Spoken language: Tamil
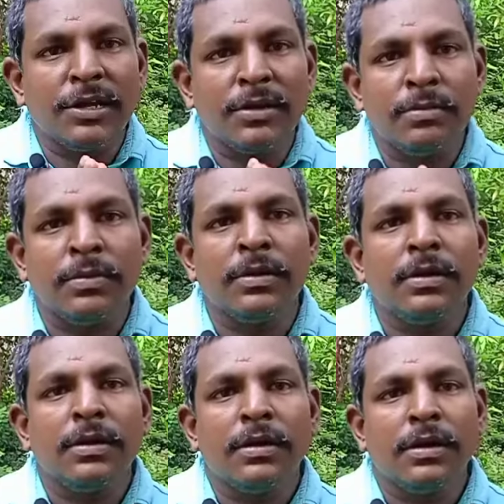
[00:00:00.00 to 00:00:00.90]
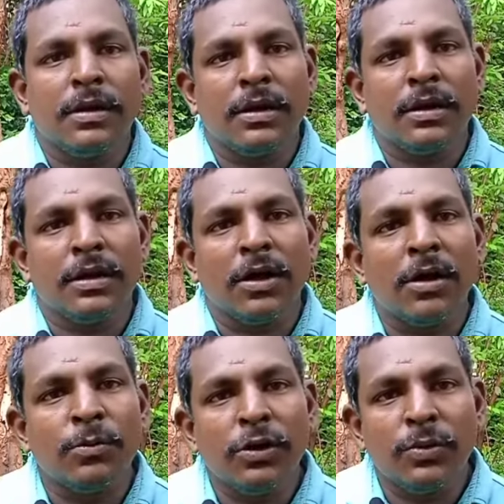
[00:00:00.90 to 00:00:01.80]
வணக்கம்
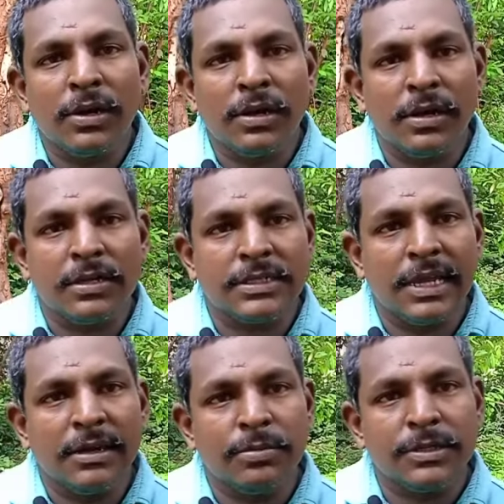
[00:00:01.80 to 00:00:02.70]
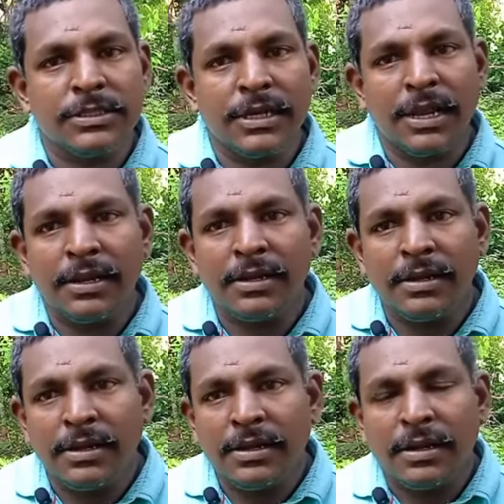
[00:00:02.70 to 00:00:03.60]
நான் முழவர் சேகர் பேசுகிறேன்
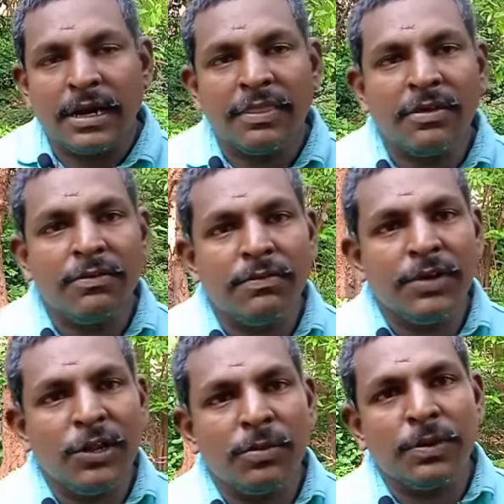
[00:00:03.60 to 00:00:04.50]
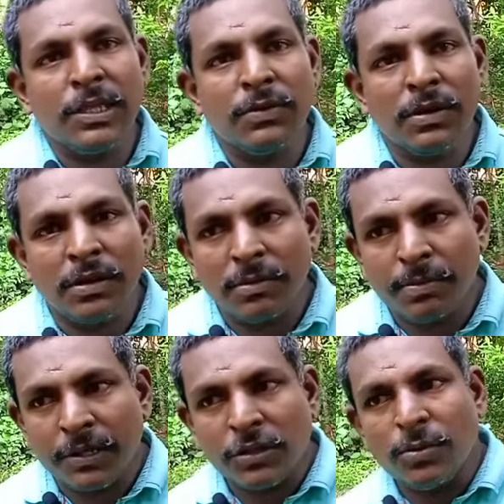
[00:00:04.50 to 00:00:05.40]
கடந்த வீடியோ பதிவில்
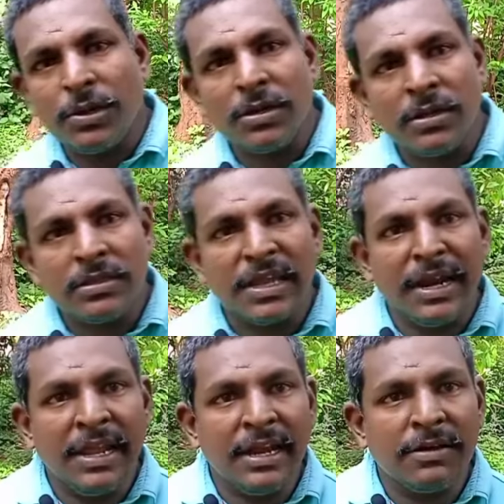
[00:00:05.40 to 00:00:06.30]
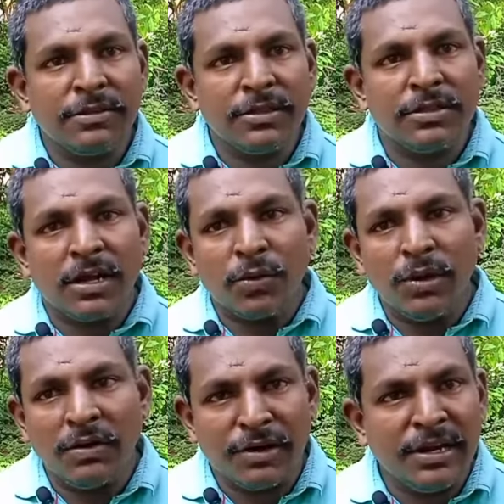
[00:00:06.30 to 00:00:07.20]
பார்த்தோம் அப்படின்னா தென்னையில் வந்து
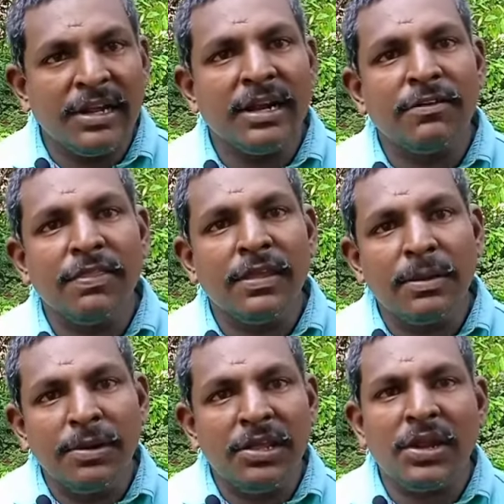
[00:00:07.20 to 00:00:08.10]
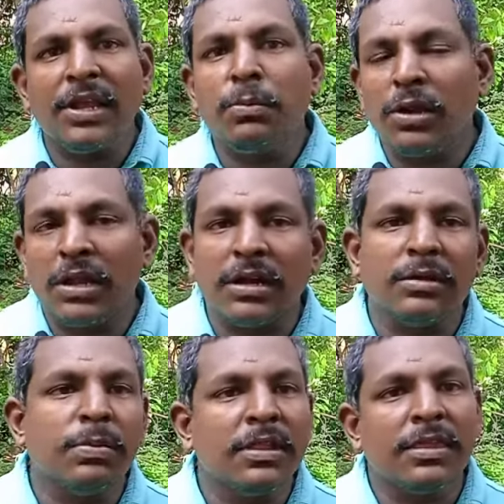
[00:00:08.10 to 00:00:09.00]
தாக்கக்கூடிய வண்டிகளை வந்து இப்படி இயற்கை முறையில்
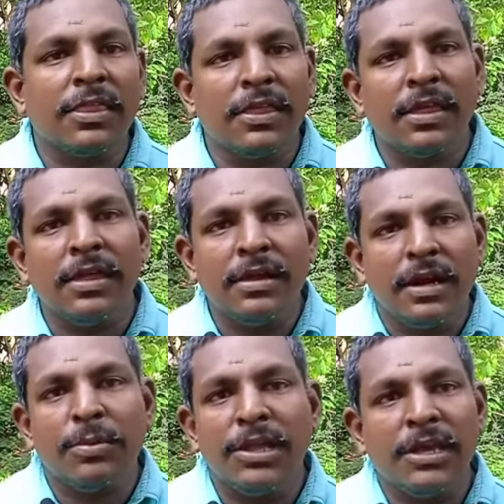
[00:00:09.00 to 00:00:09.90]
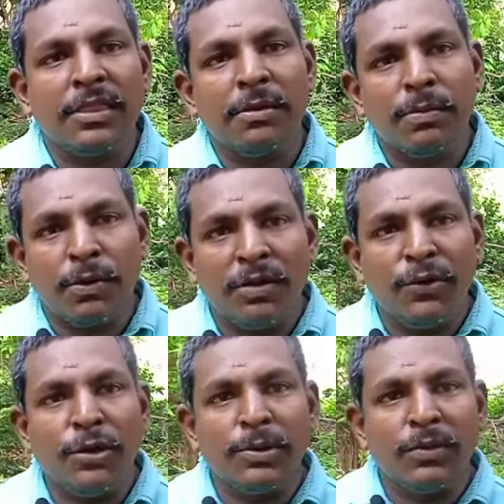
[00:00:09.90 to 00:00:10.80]
கட்டுப்படுத்துறது அப்படிங்கிறத போன
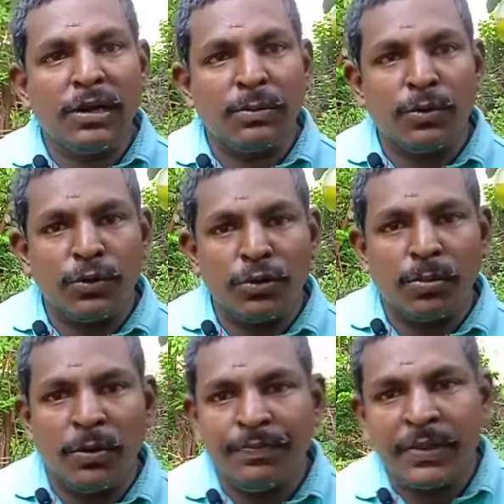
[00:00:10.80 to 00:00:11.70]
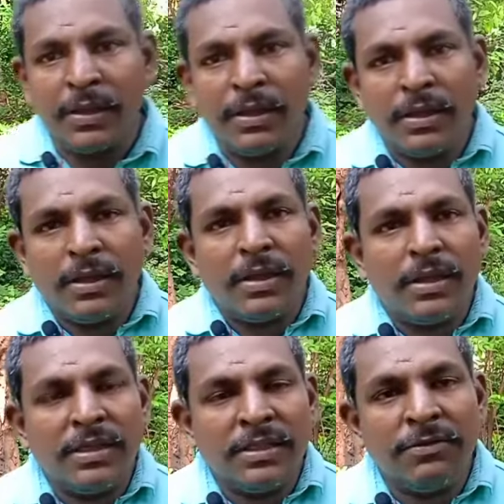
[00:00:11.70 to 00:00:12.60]
வீடியோ பதிவில் நம்ம கொடுத்துருப்போம்
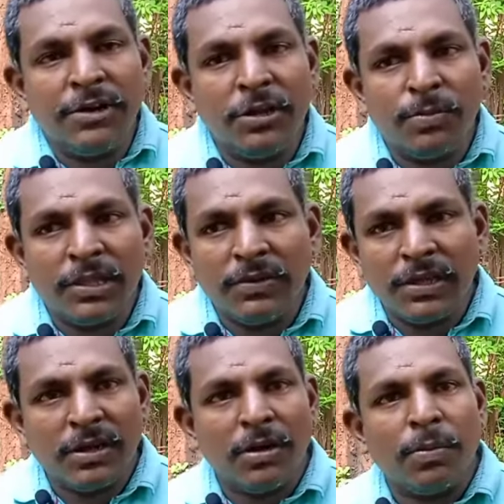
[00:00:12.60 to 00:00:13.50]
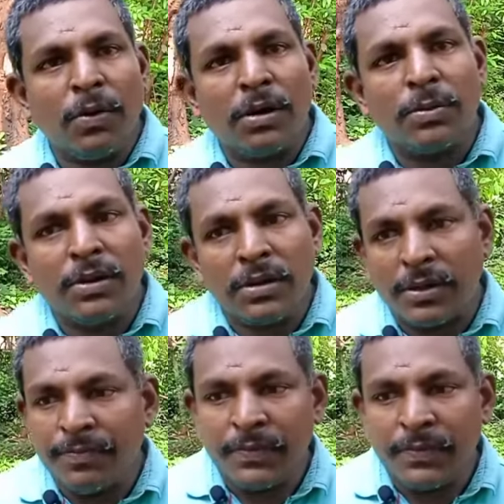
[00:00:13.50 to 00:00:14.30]
இந்த வீடியோ பதிவு எதுக்காக போடுறோம் அப்படின்னா